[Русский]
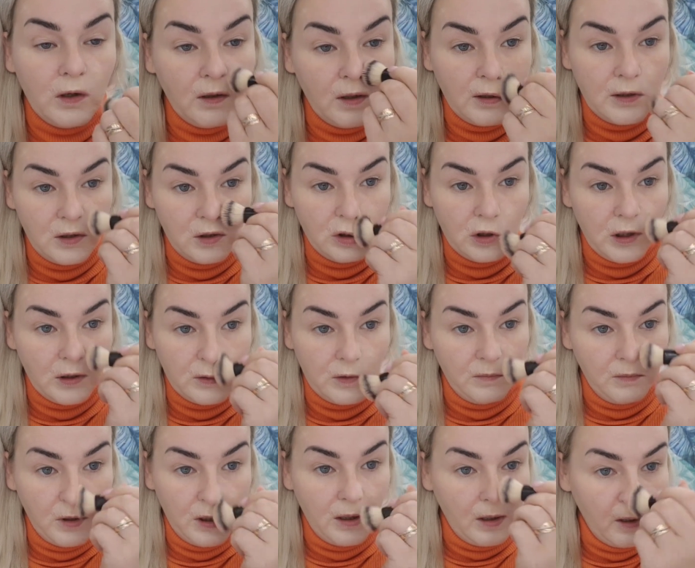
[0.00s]
Она сейчас
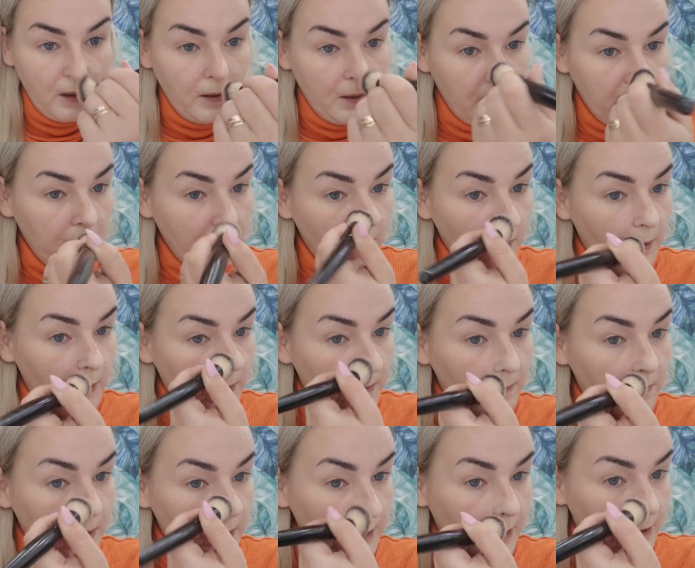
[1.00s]
у меня
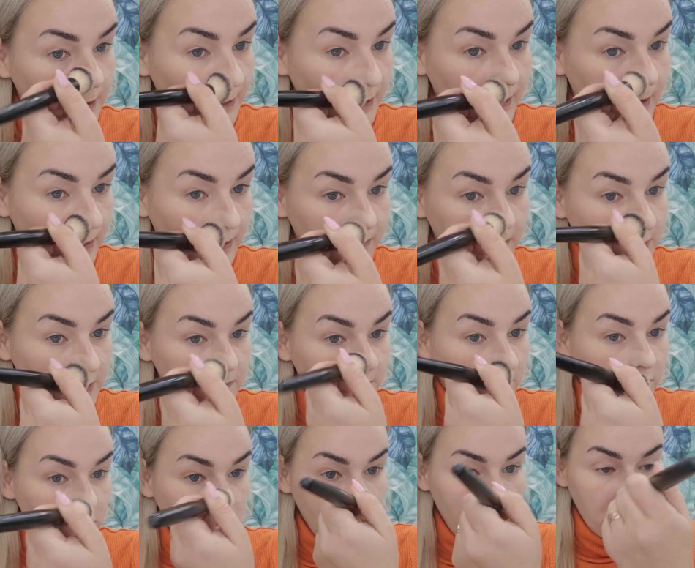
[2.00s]
более-менее такая
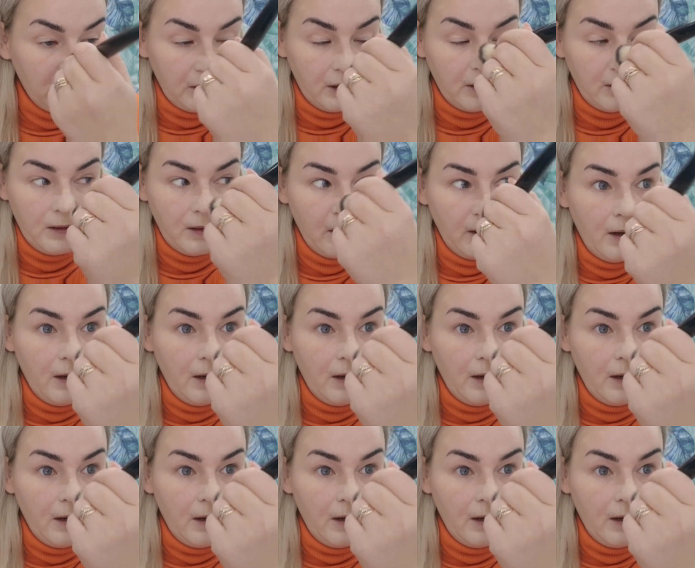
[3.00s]
обезбоженная.